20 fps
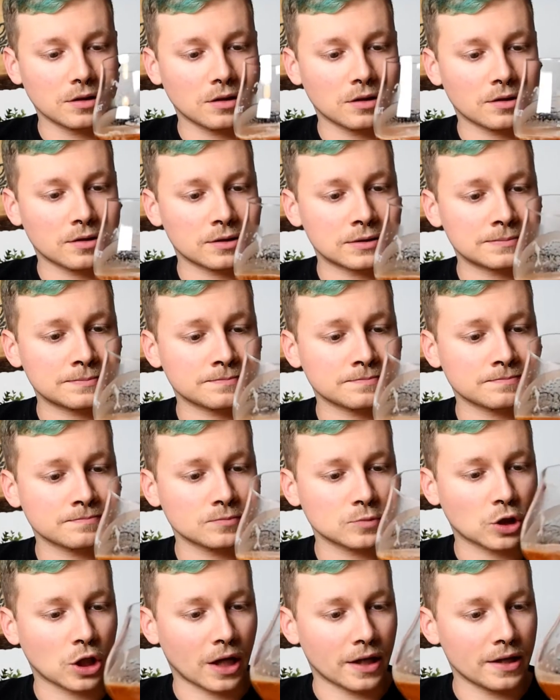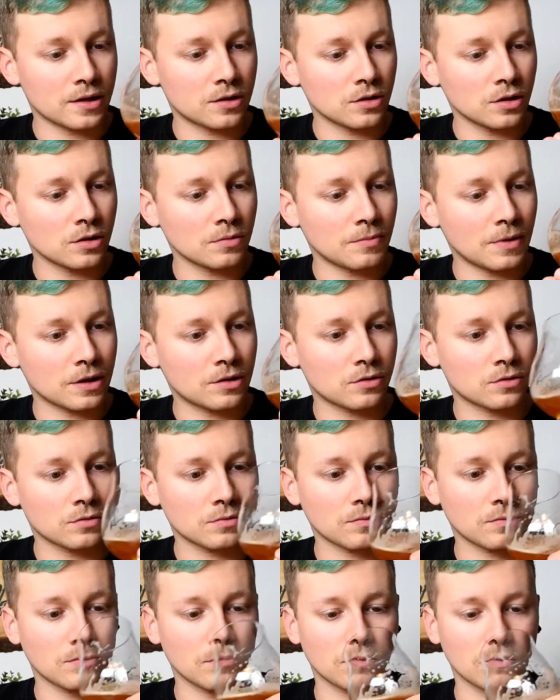Ähm, kann ich nicht
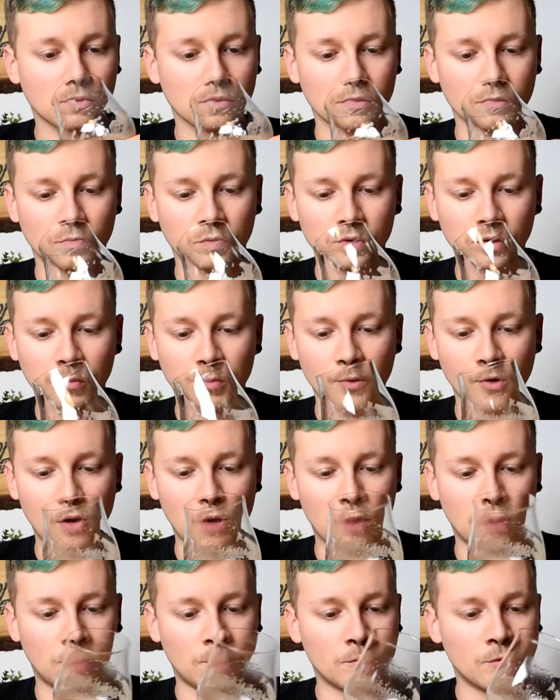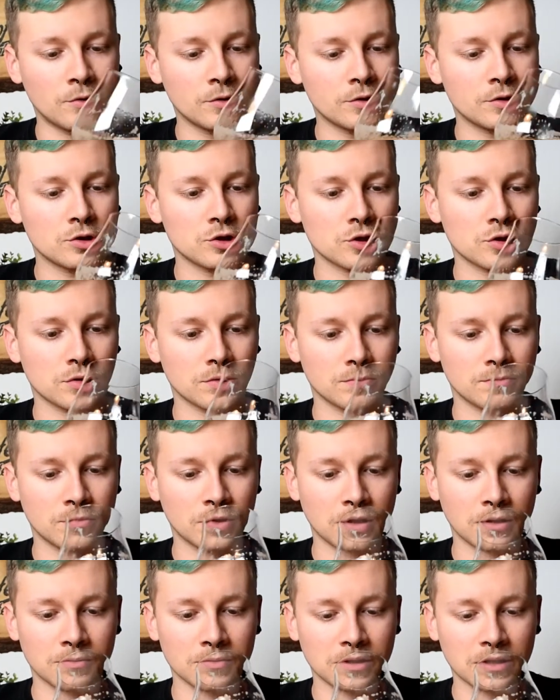meckern. Wunderbar harmonisch
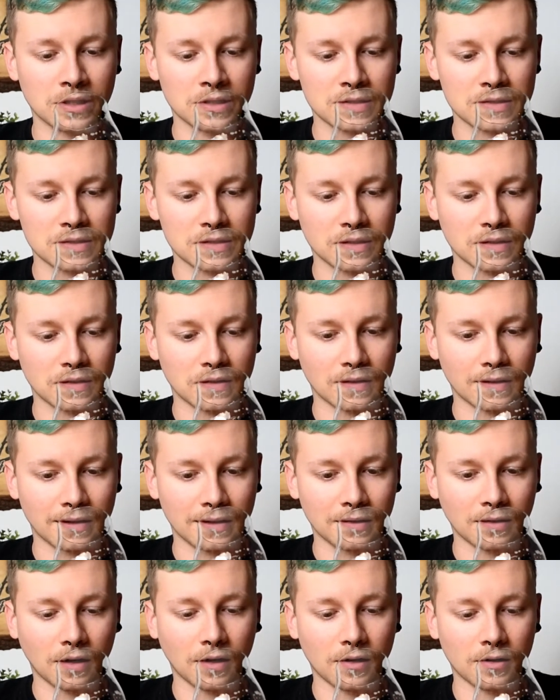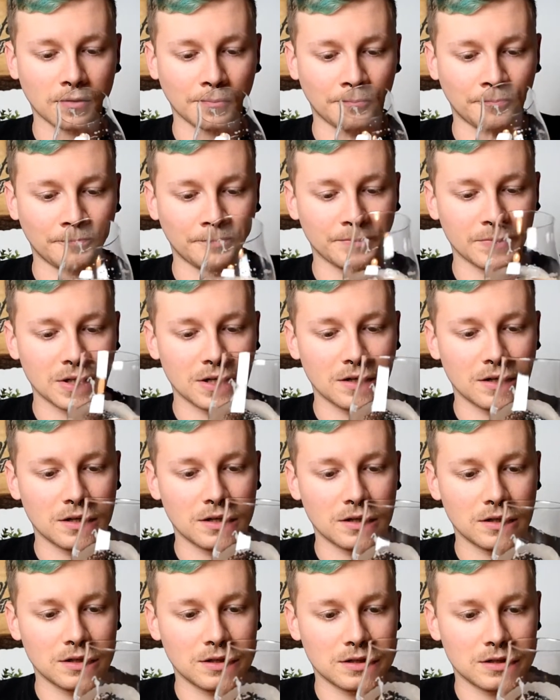mit dem ganzen Getränk. Ähm,
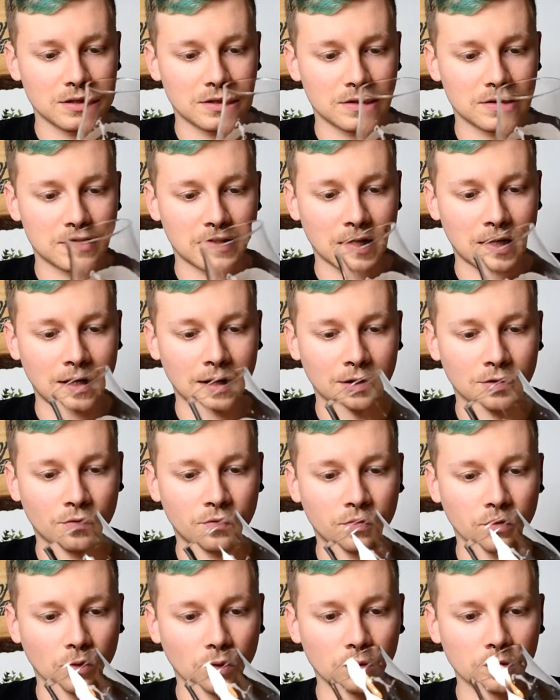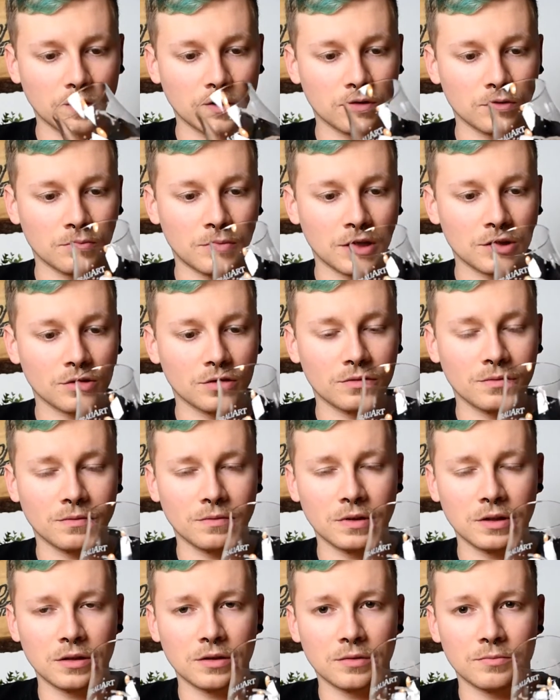sehr lecker fruchtig und macht
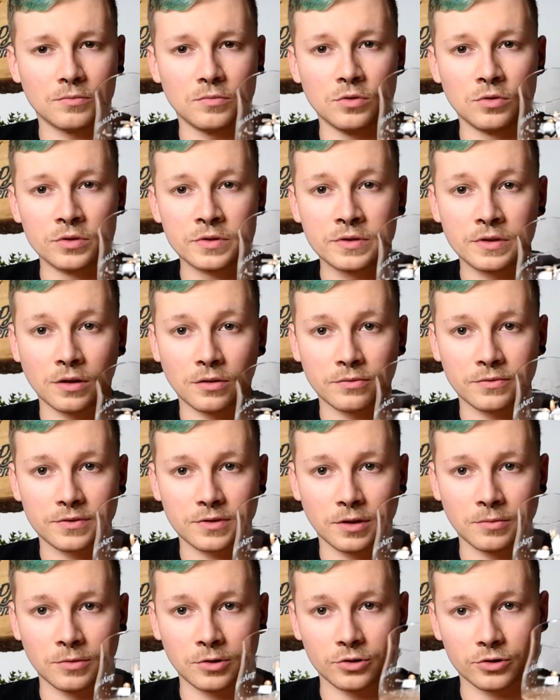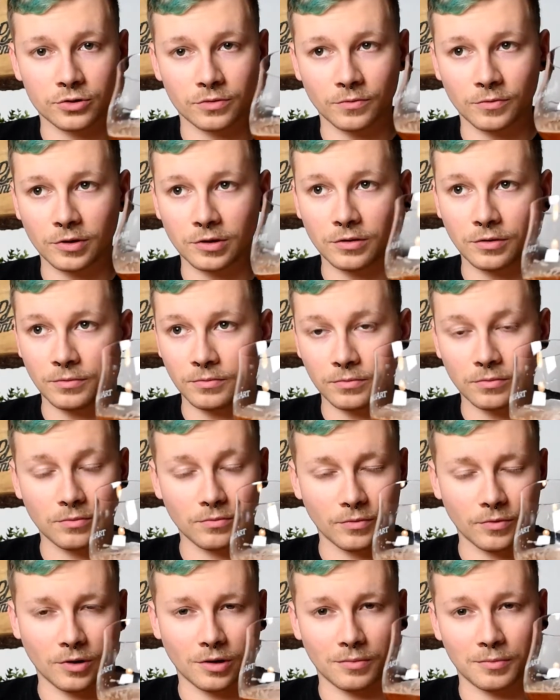irgendwie ähm, Lust auf Sommer schon wieder.
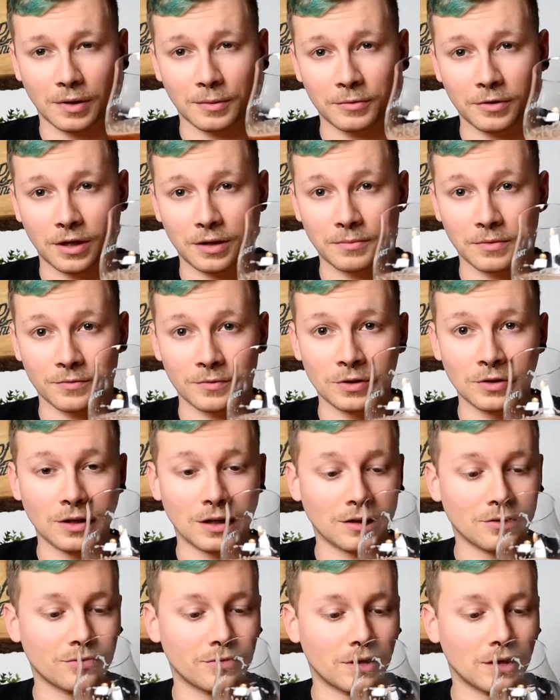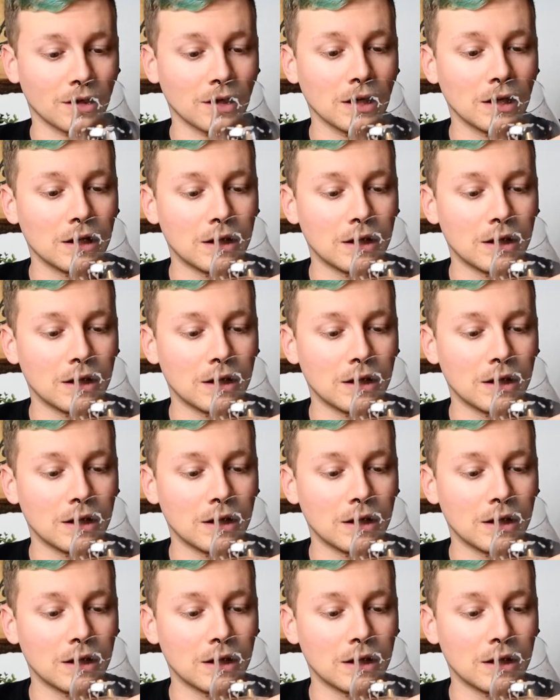wir haben gerade mal Winteranfang.